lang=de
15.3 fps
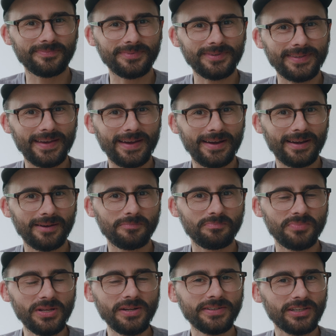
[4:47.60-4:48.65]
ja,
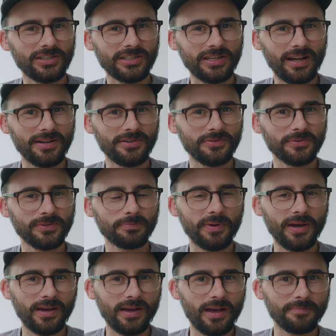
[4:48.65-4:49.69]

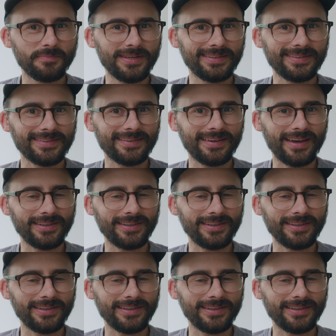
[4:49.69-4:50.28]
Bildgestaltungsparameter,